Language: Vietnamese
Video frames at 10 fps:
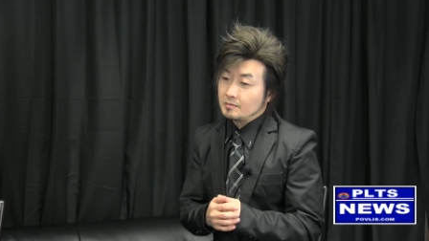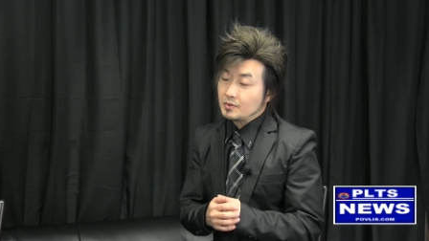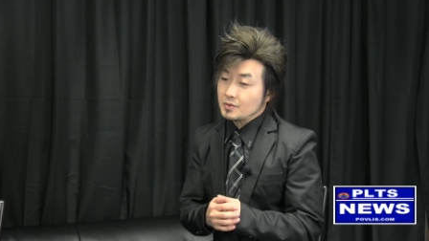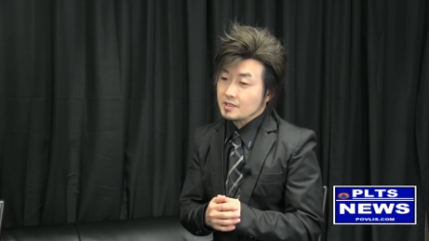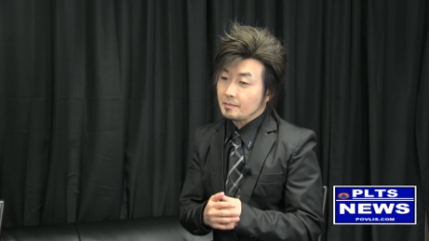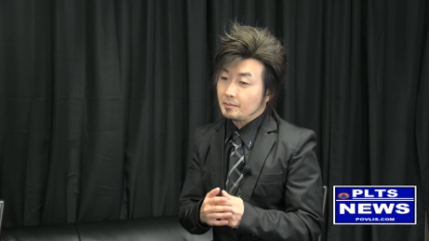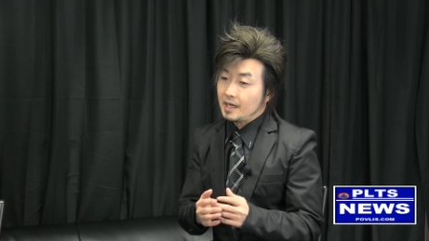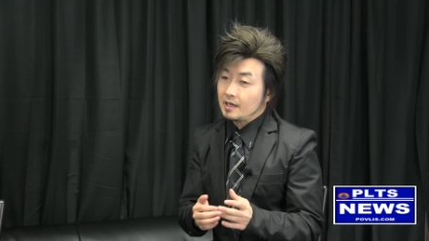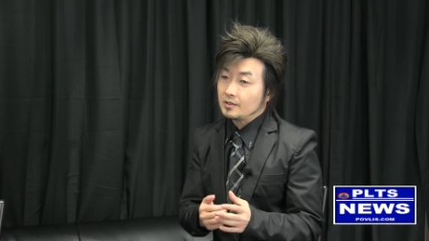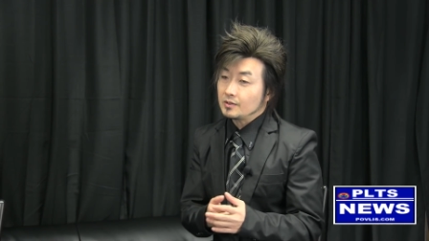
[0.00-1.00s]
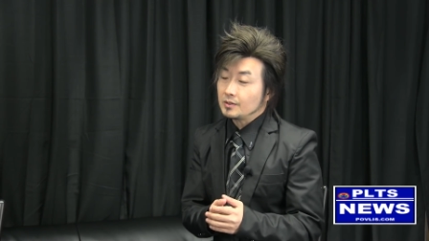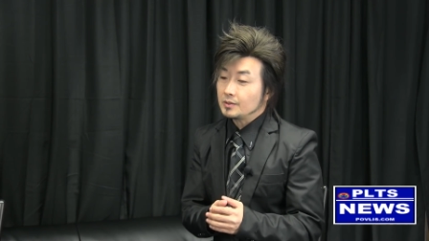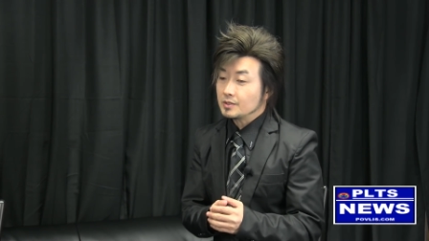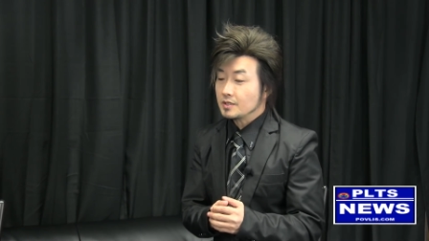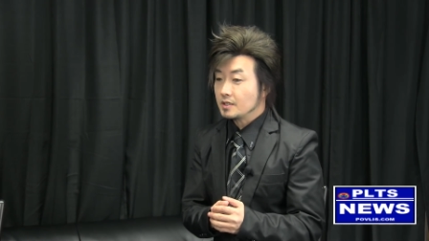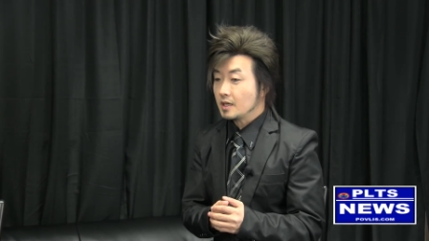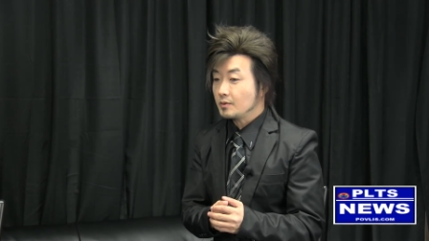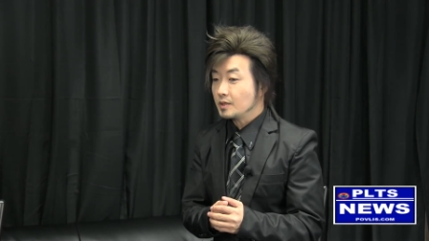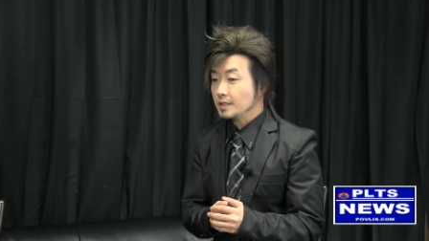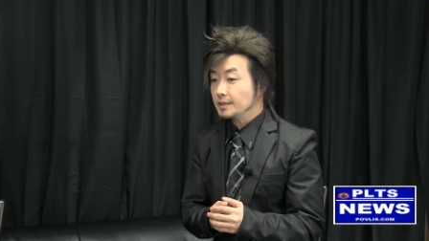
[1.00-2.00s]
mù sầm pa lô giờ kế
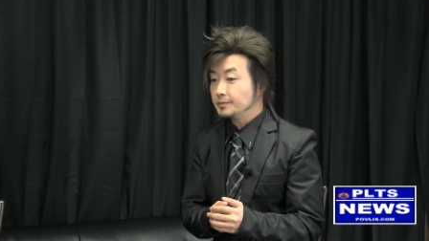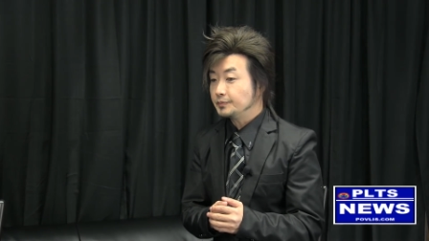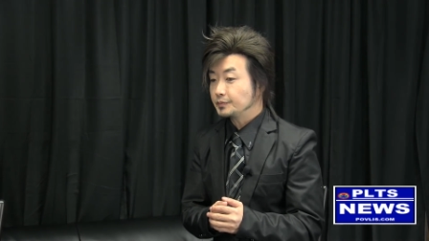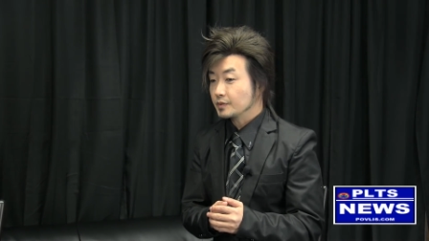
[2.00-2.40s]
qua